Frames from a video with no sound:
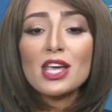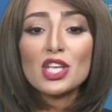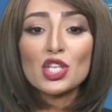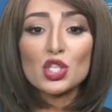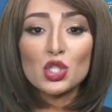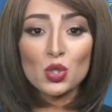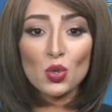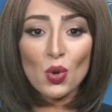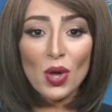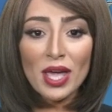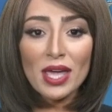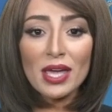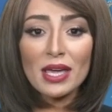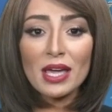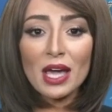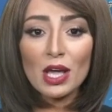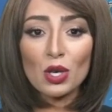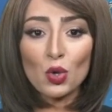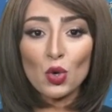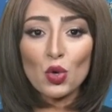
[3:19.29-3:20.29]
سوهاج
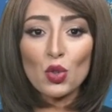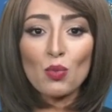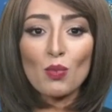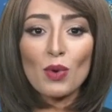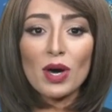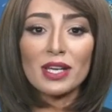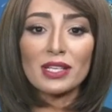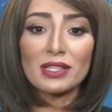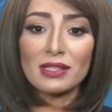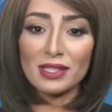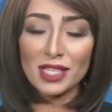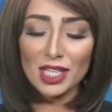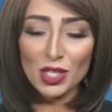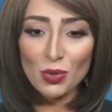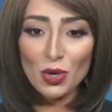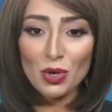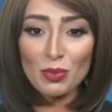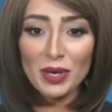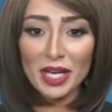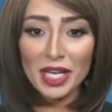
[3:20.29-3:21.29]
العظمى
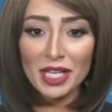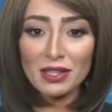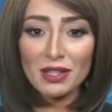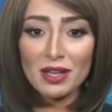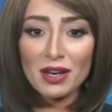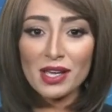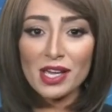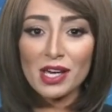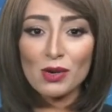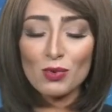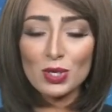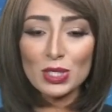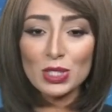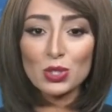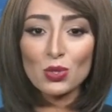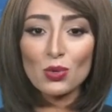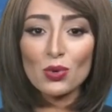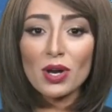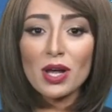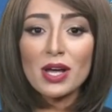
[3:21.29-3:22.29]
42 درجة
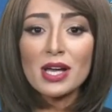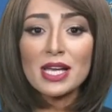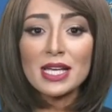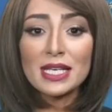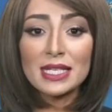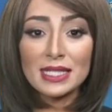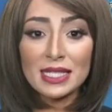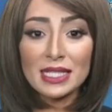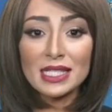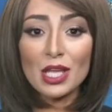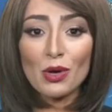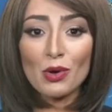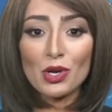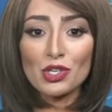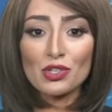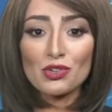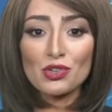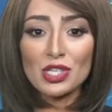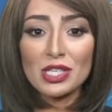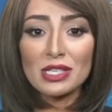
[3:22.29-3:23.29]
والصغرى
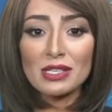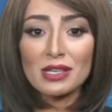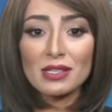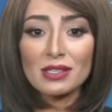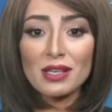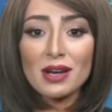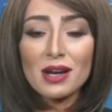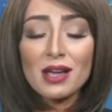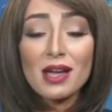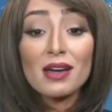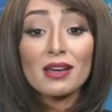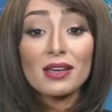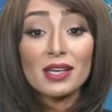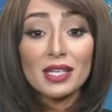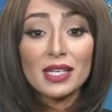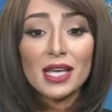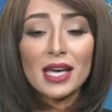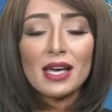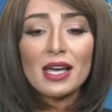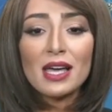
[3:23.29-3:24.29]
26 درجة
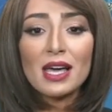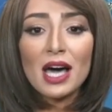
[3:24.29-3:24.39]
قنا